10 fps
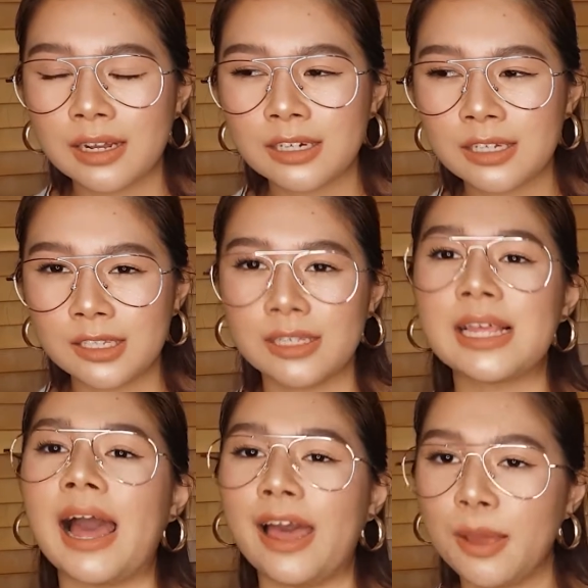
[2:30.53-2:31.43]
คือศึก
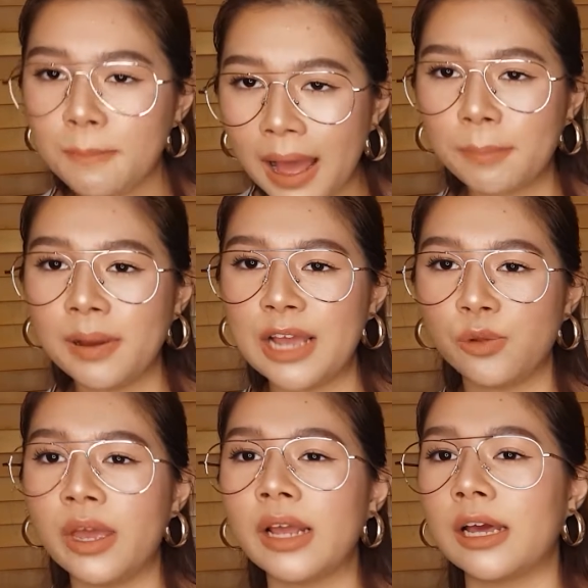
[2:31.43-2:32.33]
ษาให้มากเพื่อให้ตั
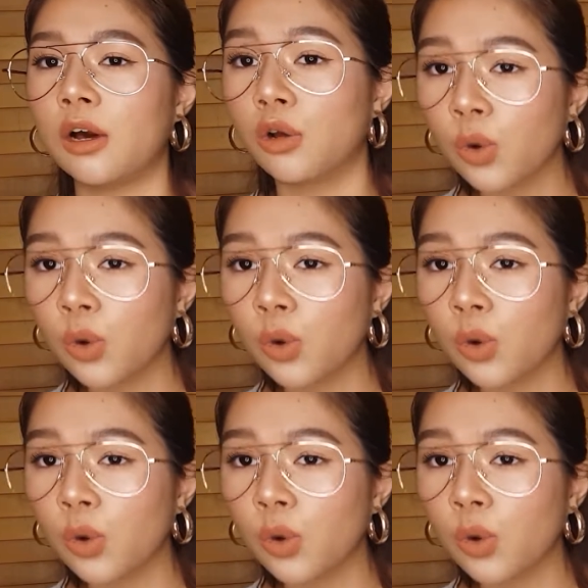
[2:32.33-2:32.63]
วเองเนี่ย